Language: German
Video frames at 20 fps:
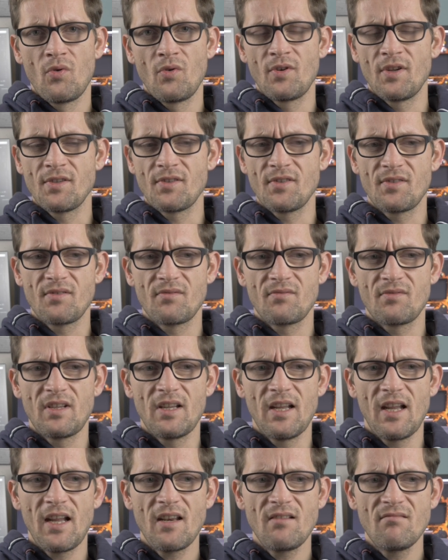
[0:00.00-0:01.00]
Das ist
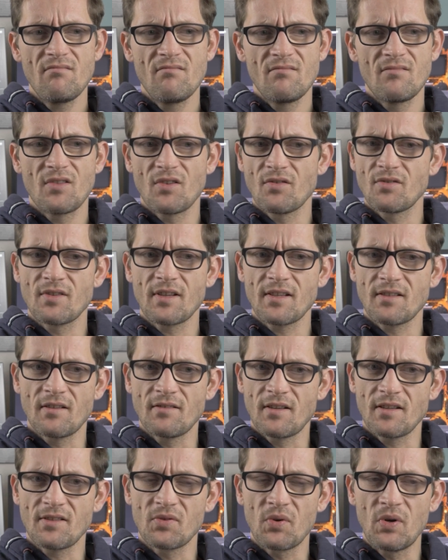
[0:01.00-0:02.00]
jeden,
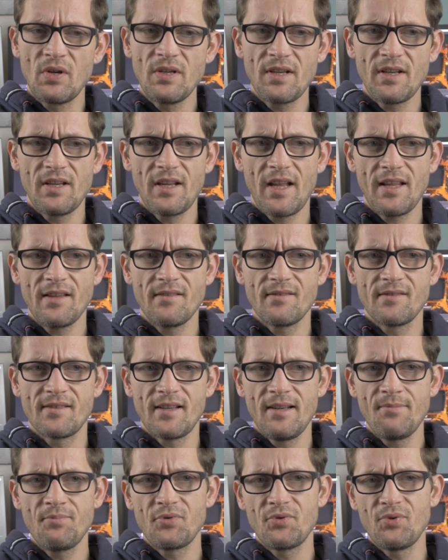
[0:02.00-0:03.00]
das sollte jedem
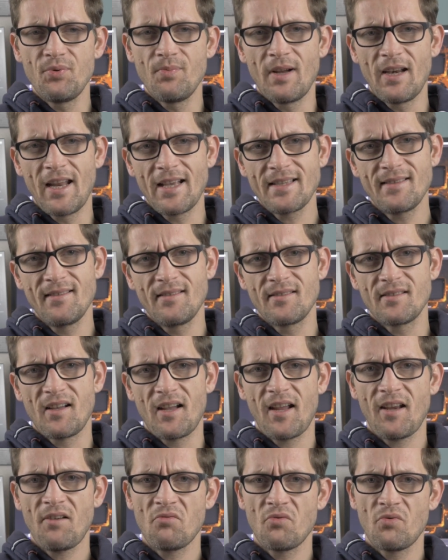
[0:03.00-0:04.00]
selbst überlassen
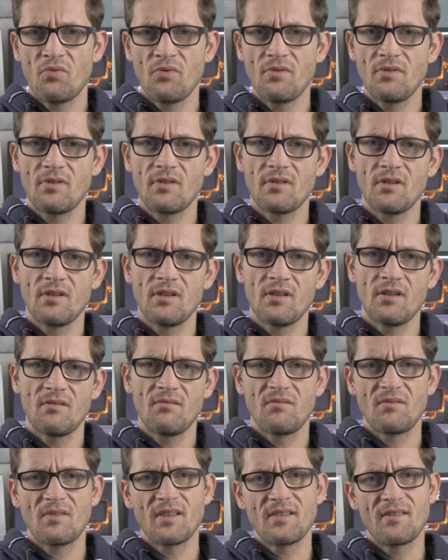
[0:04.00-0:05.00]
sein und
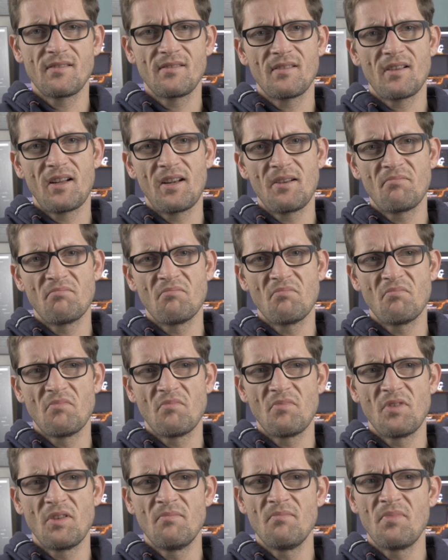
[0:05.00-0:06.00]
äh, das ist halt
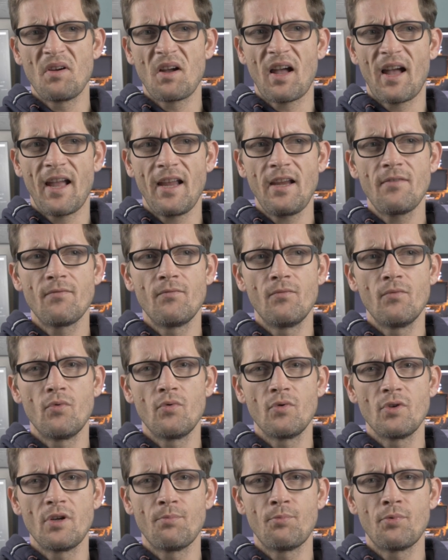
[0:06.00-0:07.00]
ein Bereich,
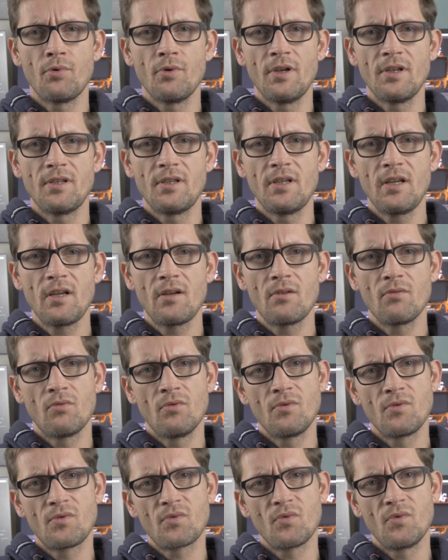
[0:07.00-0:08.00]
wo die Politik
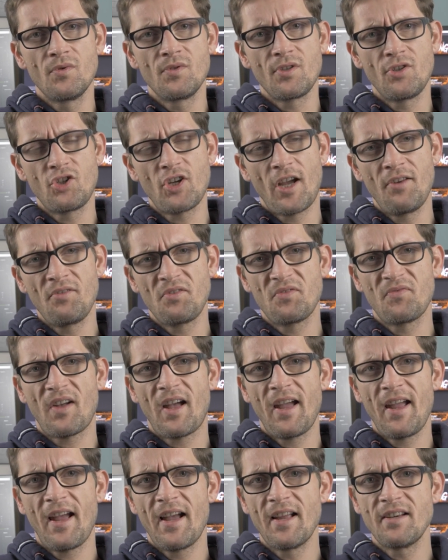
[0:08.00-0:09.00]
uns unsere
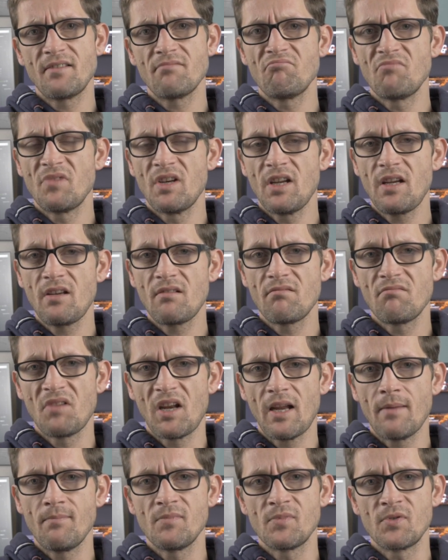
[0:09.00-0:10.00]
Entscheidungsfreiheit nicht
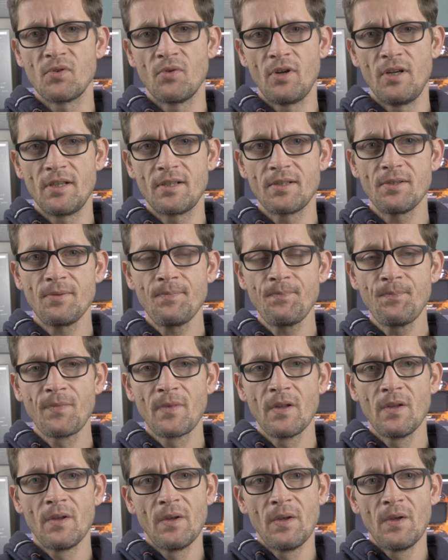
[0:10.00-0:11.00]
nehmen sollte.
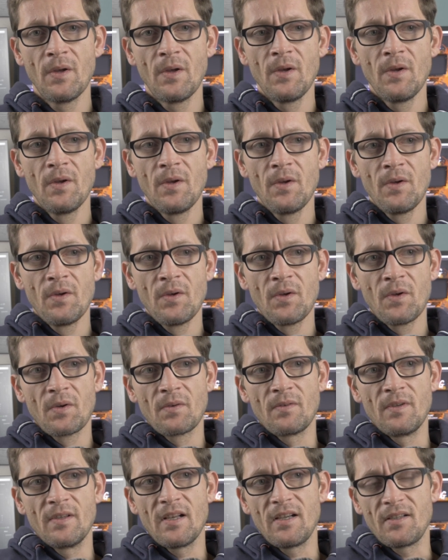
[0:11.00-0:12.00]

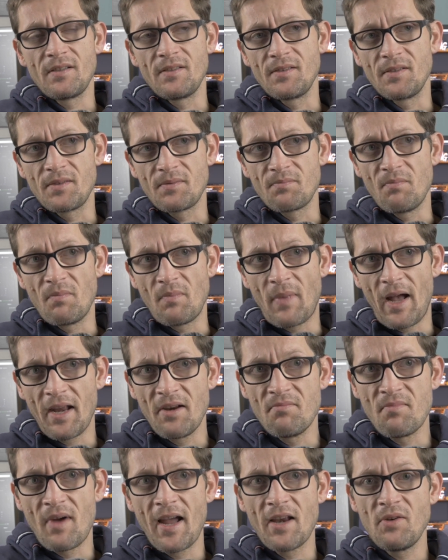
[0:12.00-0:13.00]
Wie gesagt, das ist
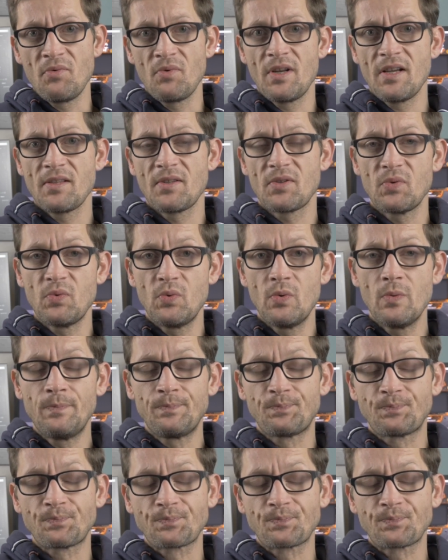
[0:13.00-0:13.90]
meine Meinung dazu.